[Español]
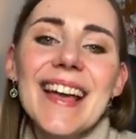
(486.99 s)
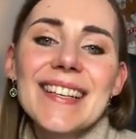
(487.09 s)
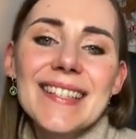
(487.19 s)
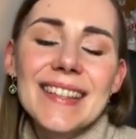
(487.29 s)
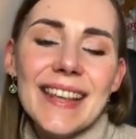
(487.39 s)

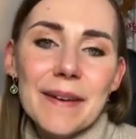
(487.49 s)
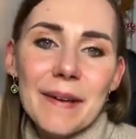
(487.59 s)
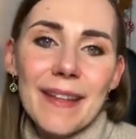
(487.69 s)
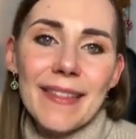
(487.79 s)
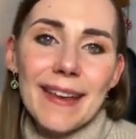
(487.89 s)
Este
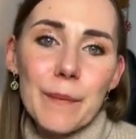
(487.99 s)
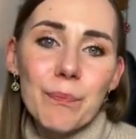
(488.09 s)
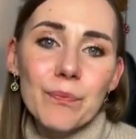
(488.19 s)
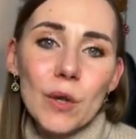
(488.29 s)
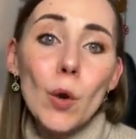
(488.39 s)
tema
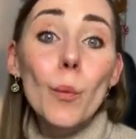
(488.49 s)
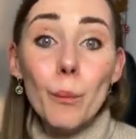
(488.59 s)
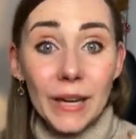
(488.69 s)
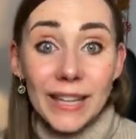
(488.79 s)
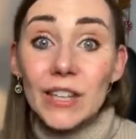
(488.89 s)
de
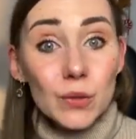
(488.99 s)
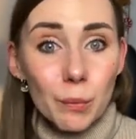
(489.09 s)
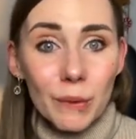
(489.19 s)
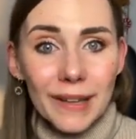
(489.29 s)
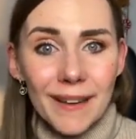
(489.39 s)
cumplir
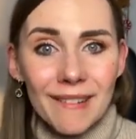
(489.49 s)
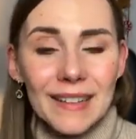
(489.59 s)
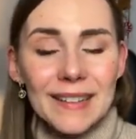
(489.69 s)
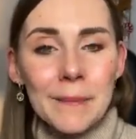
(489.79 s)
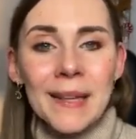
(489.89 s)
tu
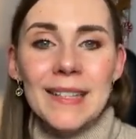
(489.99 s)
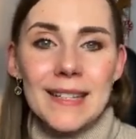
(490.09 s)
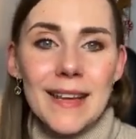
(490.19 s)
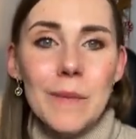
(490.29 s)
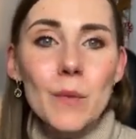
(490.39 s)
palabra también
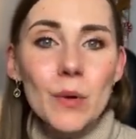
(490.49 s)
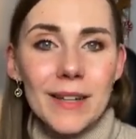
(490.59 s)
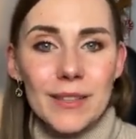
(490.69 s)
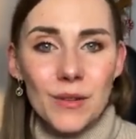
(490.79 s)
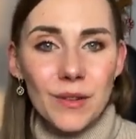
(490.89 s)
está muy
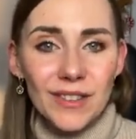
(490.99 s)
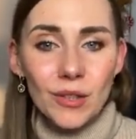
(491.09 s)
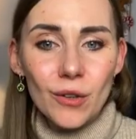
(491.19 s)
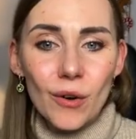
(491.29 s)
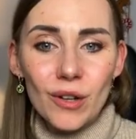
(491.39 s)

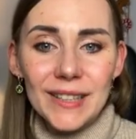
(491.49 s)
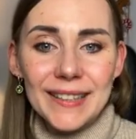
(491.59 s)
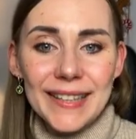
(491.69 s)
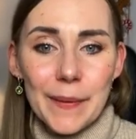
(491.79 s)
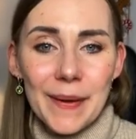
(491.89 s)
relacionado con
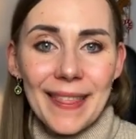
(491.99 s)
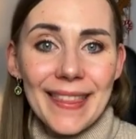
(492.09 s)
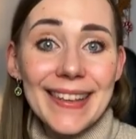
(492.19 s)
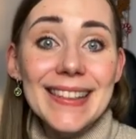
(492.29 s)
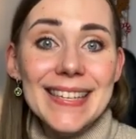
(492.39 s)
el tema
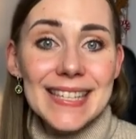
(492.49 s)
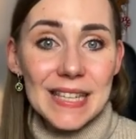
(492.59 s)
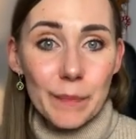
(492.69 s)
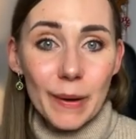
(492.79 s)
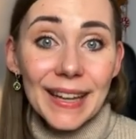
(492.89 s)
de
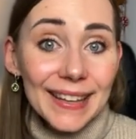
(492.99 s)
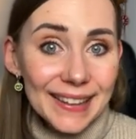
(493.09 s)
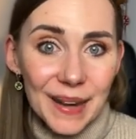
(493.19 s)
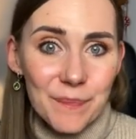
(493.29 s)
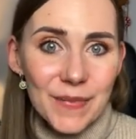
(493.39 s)

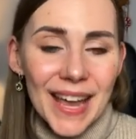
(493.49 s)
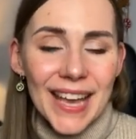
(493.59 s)
disciplina.